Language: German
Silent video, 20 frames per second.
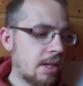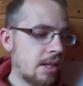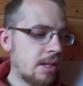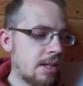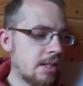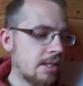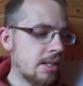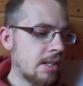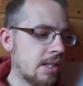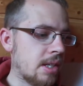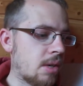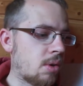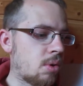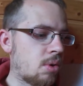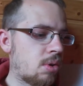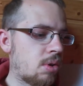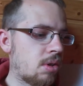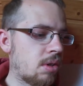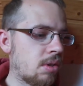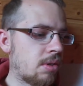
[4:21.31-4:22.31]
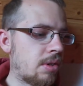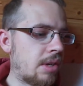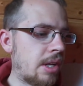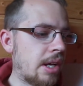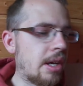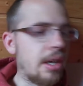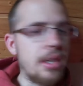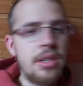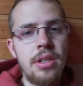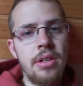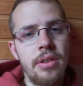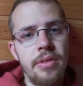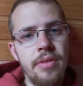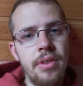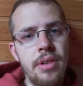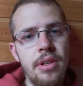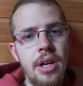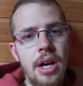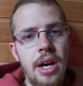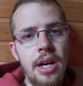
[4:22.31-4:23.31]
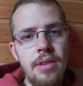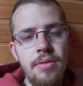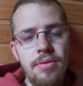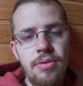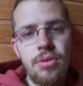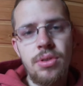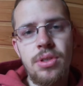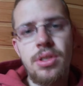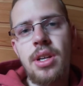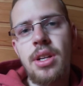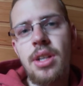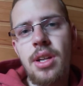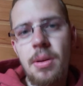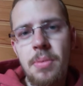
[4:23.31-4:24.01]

dass das auch einen negativen Einfluss hat.